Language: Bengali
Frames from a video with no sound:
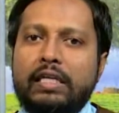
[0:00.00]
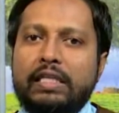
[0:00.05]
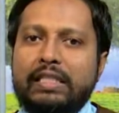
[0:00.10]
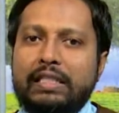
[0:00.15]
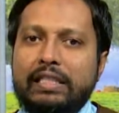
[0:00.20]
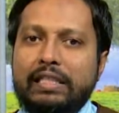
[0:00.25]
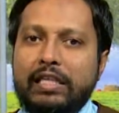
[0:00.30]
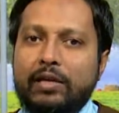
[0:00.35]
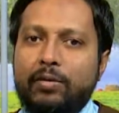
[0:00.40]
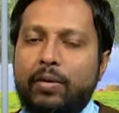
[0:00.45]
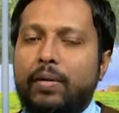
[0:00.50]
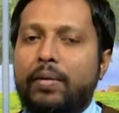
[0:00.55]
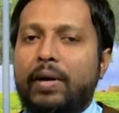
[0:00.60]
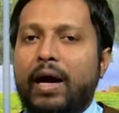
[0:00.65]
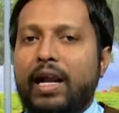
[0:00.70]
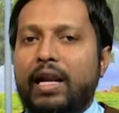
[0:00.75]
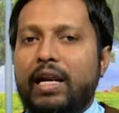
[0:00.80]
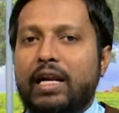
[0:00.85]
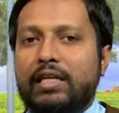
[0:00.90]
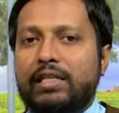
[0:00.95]
যেভাবে
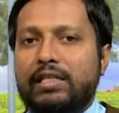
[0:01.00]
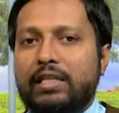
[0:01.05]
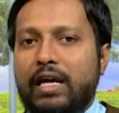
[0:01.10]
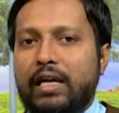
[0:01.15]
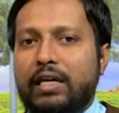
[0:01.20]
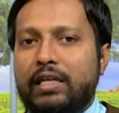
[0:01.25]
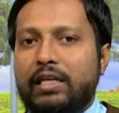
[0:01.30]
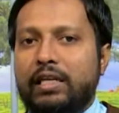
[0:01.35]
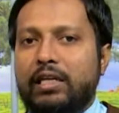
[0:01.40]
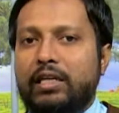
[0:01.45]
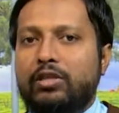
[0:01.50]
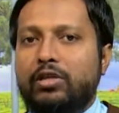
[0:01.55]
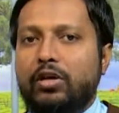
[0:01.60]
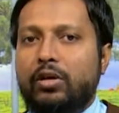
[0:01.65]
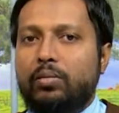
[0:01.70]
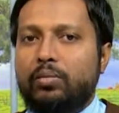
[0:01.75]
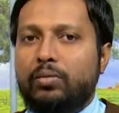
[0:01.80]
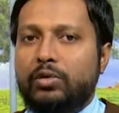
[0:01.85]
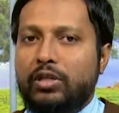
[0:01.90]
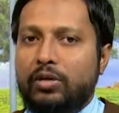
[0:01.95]
আল্লাহ চান ঠিক সব
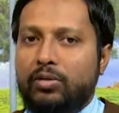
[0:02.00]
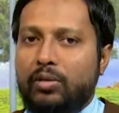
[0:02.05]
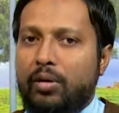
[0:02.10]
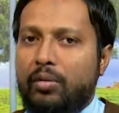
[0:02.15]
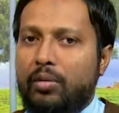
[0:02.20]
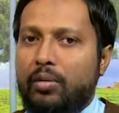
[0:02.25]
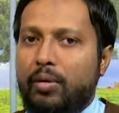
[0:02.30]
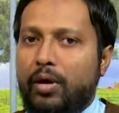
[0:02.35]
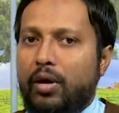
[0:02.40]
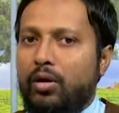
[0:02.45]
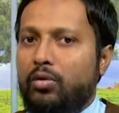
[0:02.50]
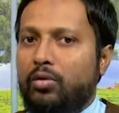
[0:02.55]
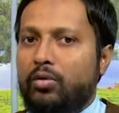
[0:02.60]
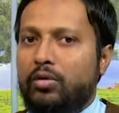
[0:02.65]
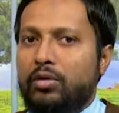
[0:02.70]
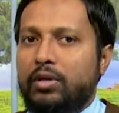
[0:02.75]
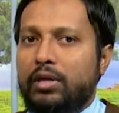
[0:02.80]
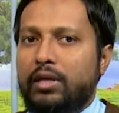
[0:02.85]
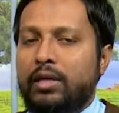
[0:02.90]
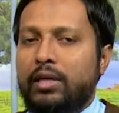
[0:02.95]
সেভাবে পালন
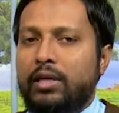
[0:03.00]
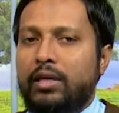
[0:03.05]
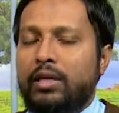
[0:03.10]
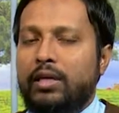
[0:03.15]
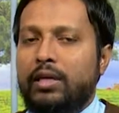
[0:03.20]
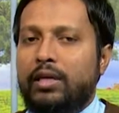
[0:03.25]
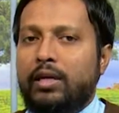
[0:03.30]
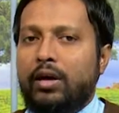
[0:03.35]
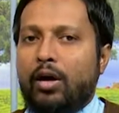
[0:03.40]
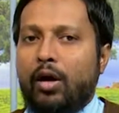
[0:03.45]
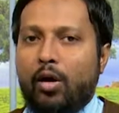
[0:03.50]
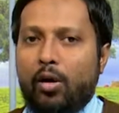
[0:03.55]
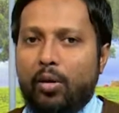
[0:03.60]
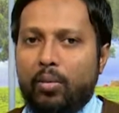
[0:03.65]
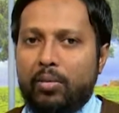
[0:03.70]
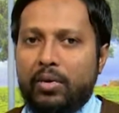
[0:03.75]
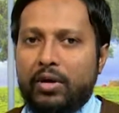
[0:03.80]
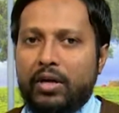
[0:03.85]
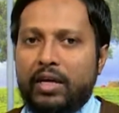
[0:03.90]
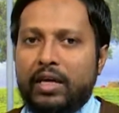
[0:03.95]
করতে
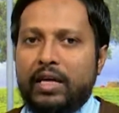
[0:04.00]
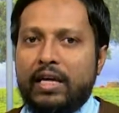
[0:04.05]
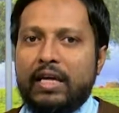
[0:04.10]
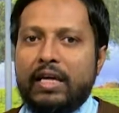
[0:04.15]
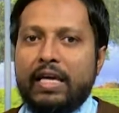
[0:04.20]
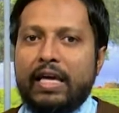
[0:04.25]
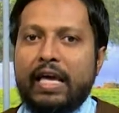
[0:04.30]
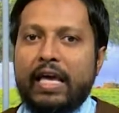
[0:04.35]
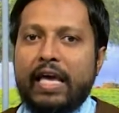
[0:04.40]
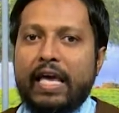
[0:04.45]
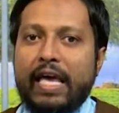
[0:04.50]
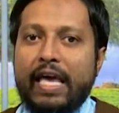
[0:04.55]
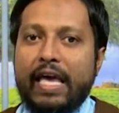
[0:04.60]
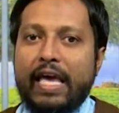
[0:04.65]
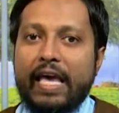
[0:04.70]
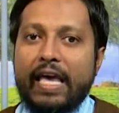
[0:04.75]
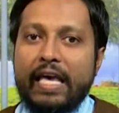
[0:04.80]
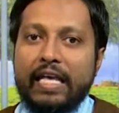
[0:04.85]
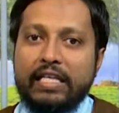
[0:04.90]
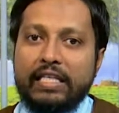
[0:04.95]
হবে
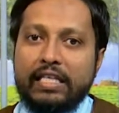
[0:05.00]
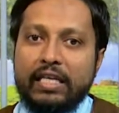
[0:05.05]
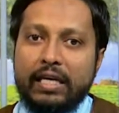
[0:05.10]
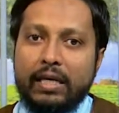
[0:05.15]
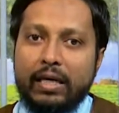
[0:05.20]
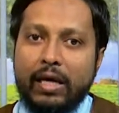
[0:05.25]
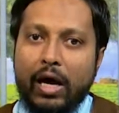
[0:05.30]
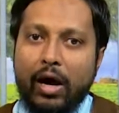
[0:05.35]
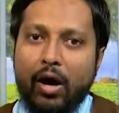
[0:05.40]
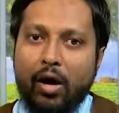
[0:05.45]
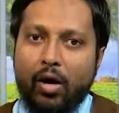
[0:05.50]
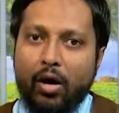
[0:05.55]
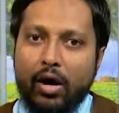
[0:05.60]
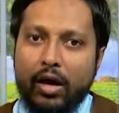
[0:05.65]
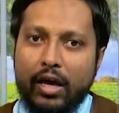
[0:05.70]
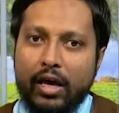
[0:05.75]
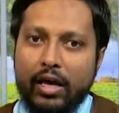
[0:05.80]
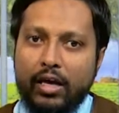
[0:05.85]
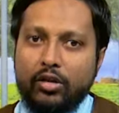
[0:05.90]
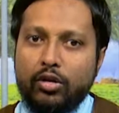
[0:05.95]
এই যে
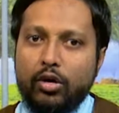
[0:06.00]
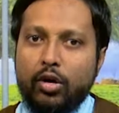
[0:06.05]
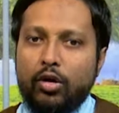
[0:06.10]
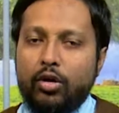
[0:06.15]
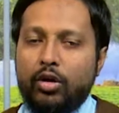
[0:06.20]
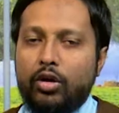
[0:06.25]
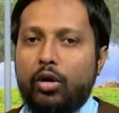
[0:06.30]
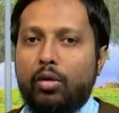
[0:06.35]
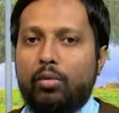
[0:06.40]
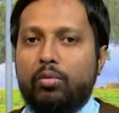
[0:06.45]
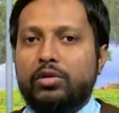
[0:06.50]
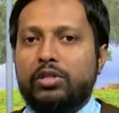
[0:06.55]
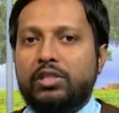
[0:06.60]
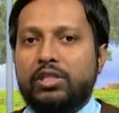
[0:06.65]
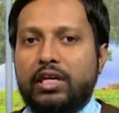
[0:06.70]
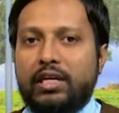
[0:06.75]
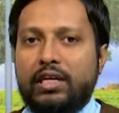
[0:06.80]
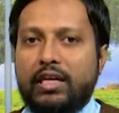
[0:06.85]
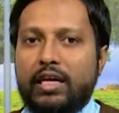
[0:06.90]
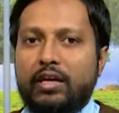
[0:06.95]
এই ধরনের
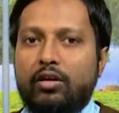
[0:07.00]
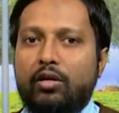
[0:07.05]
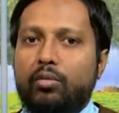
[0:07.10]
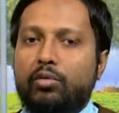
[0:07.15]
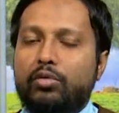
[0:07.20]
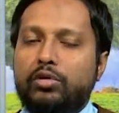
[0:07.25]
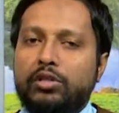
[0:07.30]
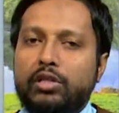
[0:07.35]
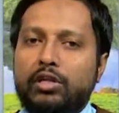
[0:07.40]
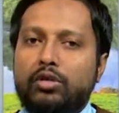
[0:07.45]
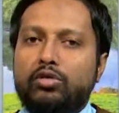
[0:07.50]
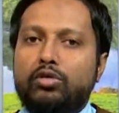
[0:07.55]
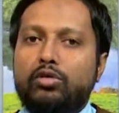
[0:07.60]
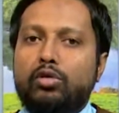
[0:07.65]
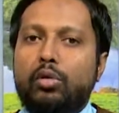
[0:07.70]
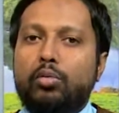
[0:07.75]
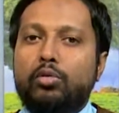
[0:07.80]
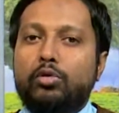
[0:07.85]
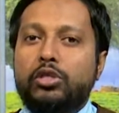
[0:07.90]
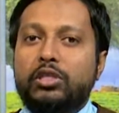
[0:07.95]
অবস্থাটা এই অবস্থার জন্য
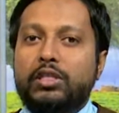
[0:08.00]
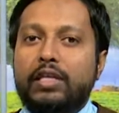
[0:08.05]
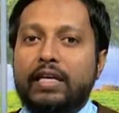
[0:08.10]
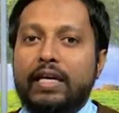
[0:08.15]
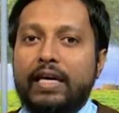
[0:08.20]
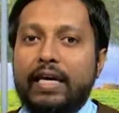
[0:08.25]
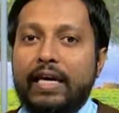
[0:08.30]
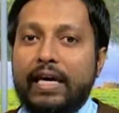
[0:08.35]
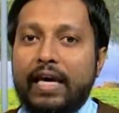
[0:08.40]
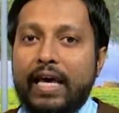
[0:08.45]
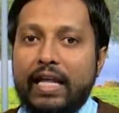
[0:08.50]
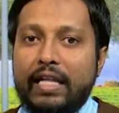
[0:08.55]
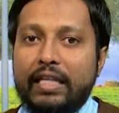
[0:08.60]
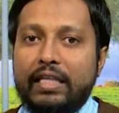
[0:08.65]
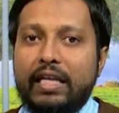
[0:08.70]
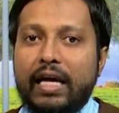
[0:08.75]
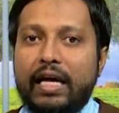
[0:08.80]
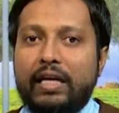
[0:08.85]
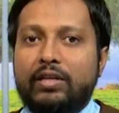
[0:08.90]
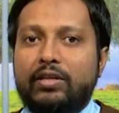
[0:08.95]
অবশ্যই তাকে জ্ঞান
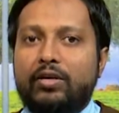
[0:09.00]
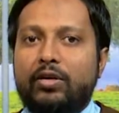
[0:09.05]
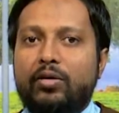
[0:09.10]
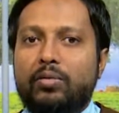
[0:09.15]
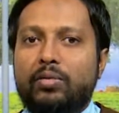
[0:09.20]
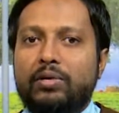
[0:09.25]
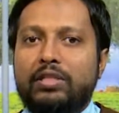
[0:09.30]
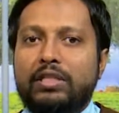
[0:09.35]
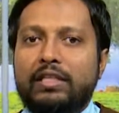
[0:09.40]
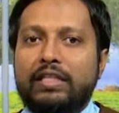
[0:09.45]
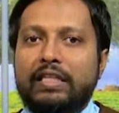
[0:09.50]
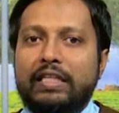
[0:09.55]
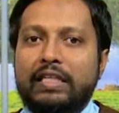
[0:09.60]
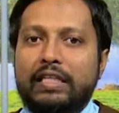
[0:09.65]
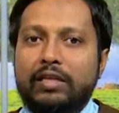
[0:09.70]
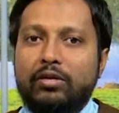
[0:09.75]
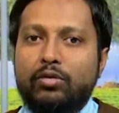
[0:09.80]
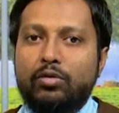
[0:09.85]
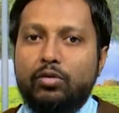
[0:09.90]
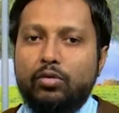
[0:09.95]
থাকতে হবে যে তিনি
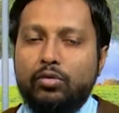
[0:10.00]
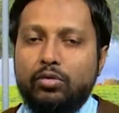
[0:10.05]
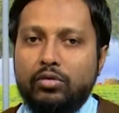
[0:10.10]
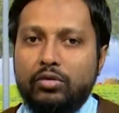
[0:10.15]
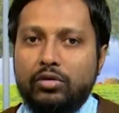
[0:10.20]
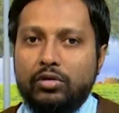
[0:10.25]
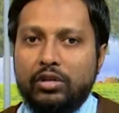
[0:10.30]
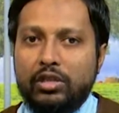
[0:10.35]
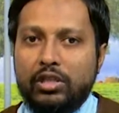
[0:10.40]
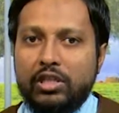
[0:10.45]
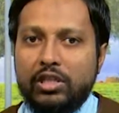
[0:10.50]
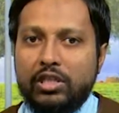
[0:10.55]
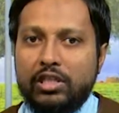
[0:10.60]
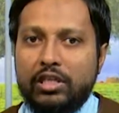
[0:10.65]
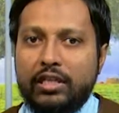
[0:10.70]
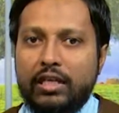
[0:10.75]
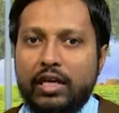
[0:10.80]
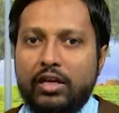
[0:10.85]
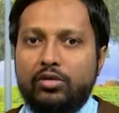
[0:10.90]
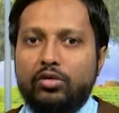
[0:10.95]
কোন জিনিসটা
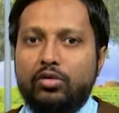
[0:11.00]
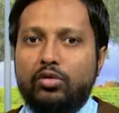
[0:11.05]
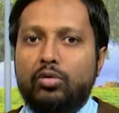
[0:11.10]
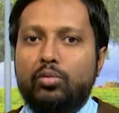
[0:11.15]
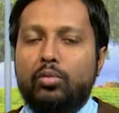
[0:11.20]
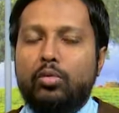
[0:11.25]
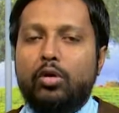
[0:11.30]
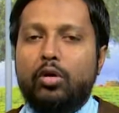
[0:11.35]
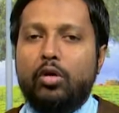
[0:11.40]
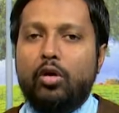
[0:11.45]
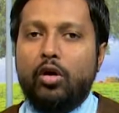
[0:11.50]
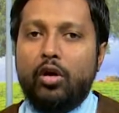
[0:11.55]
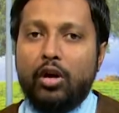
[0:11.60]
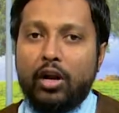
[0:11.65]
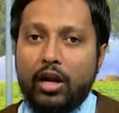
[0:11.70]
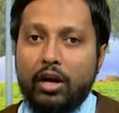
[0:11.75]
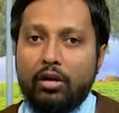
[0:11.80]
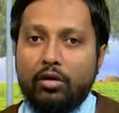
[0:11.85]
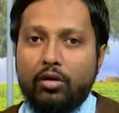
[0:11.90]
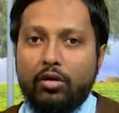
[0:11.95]
তার জন্য
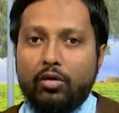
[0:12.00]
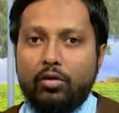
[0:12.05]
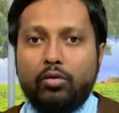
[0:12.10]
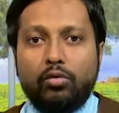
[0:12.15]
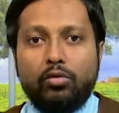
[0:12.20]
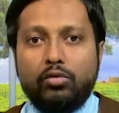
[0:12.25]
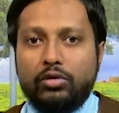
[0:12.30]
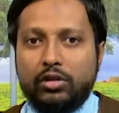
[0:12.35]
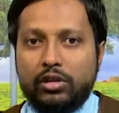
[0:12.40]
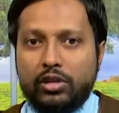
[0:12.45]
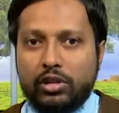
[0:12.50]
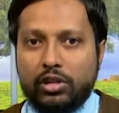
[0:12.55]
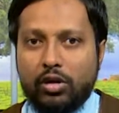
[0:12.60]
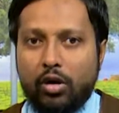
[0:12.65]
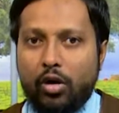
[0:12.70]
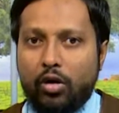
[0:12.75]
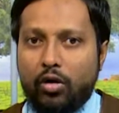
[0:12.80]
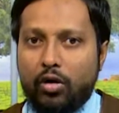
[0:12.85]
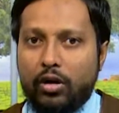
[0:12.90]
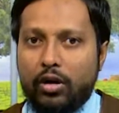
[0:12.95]
কল্যাণকর কোন জিনিসটা
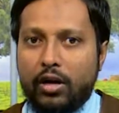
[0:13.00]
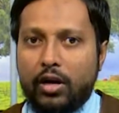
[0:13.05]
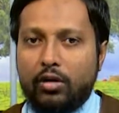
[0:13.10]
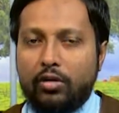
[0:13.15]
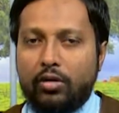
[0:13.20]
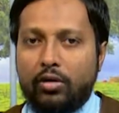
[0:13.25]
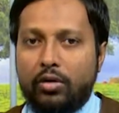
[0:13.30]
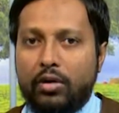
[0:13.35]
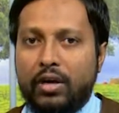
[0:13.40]
অকল্যাণকর